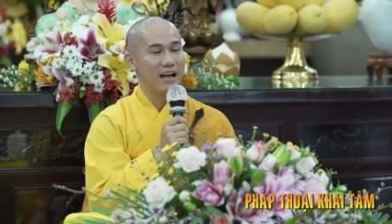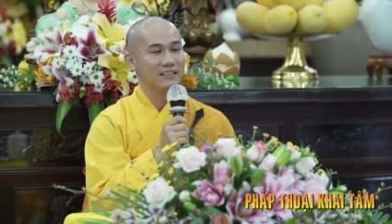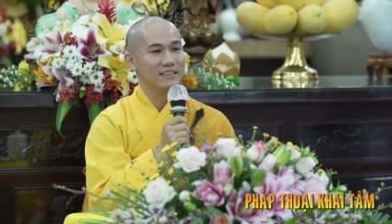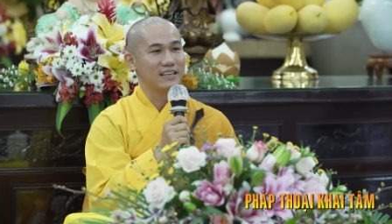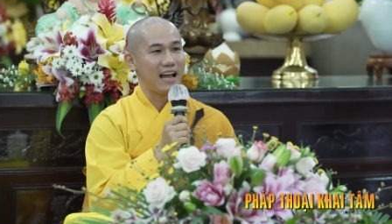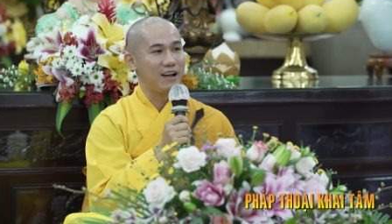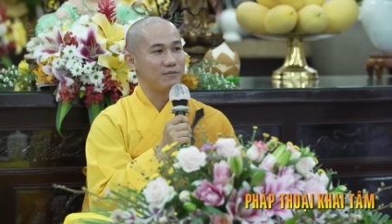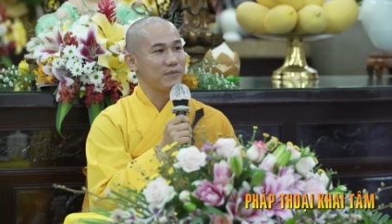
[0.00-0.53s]

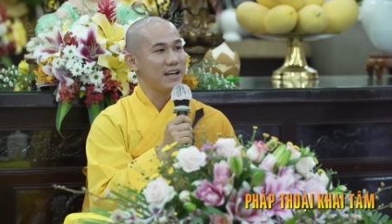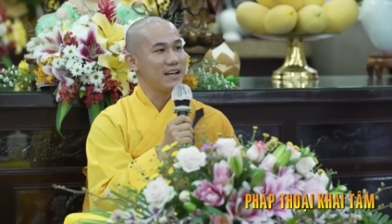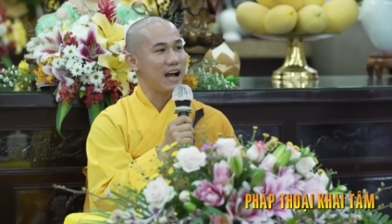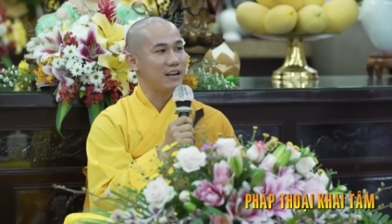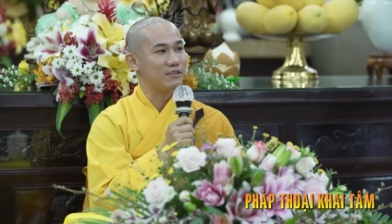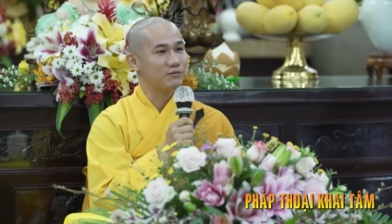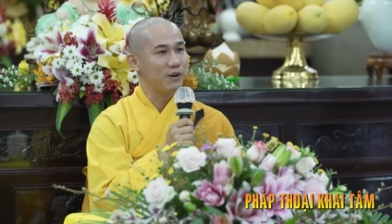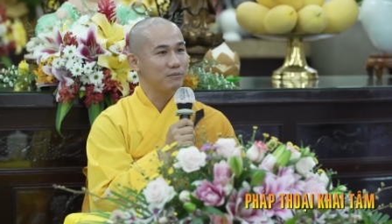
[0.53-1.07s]
anh cảm thấy
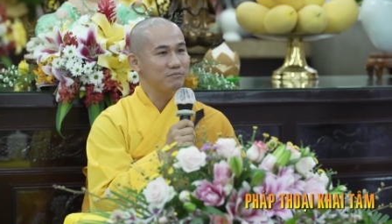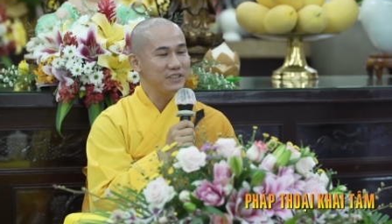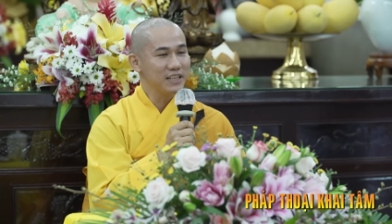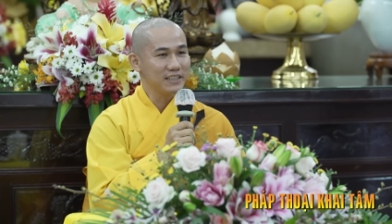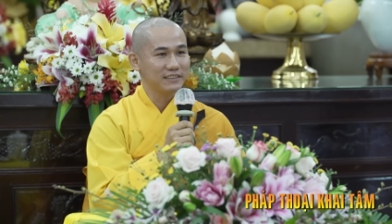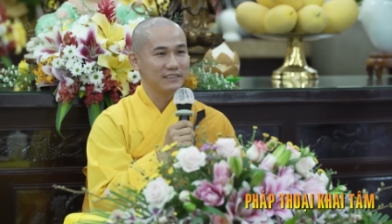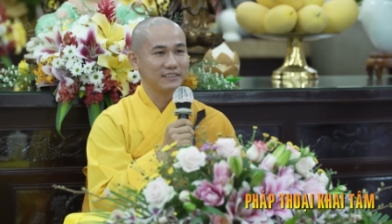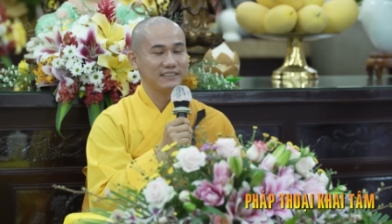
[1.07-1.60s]
hạnh phúc
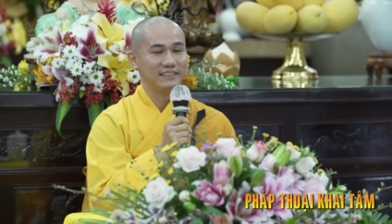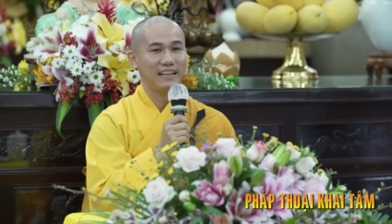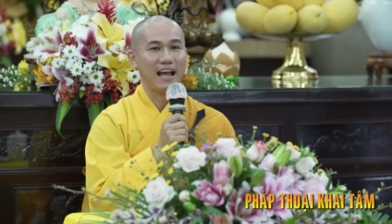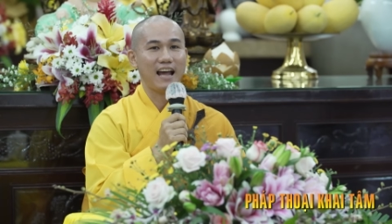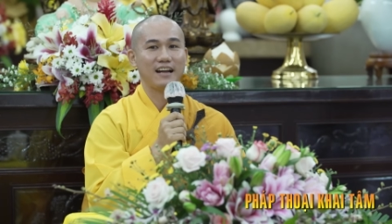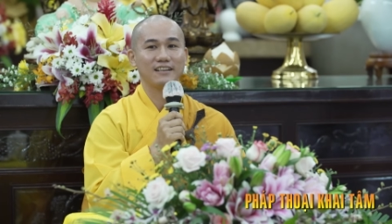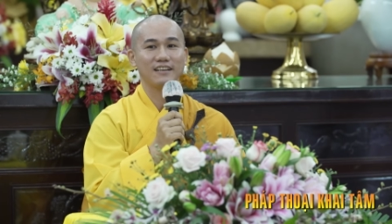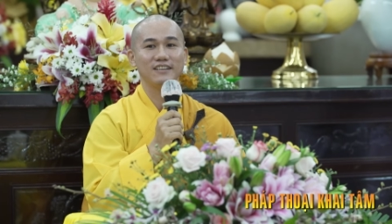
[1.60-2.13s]
nhất
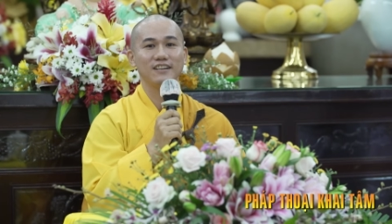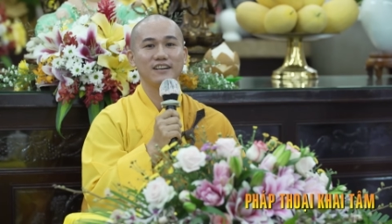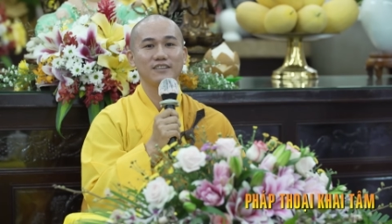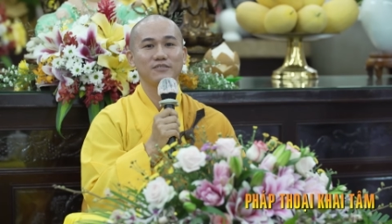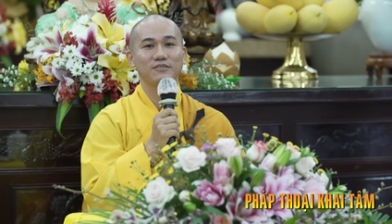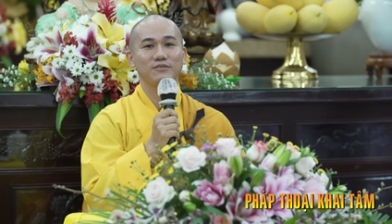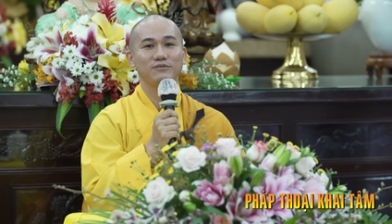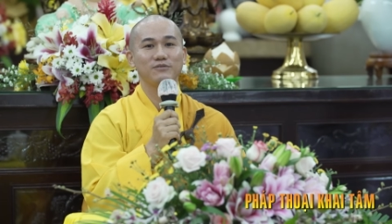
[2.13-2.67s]
là được
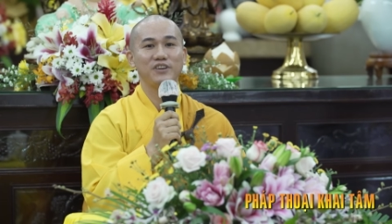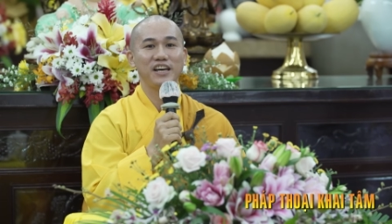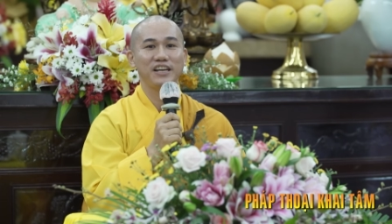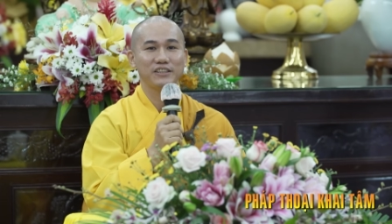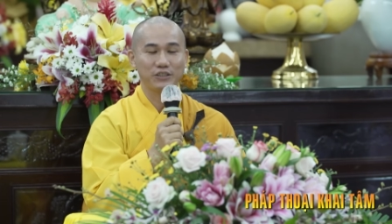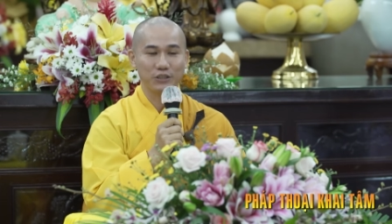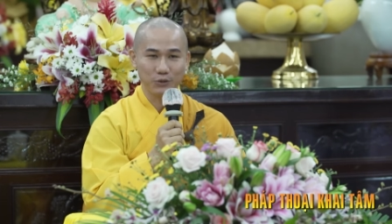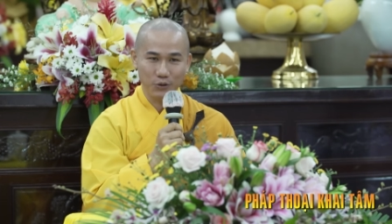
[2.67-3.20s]

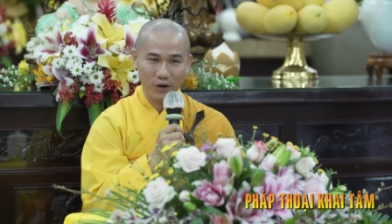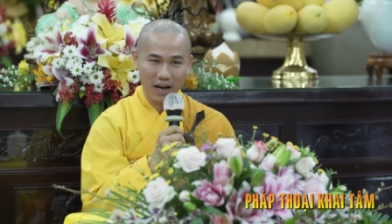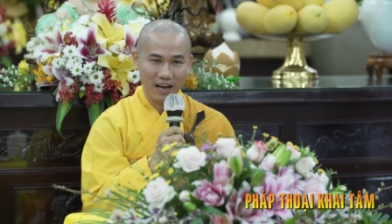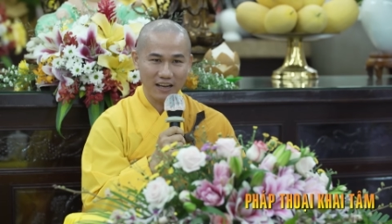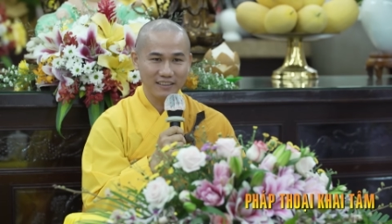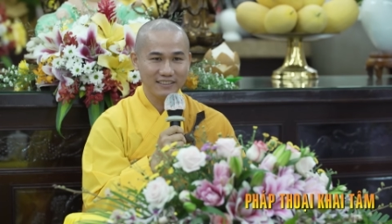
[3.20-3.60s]
về chùa,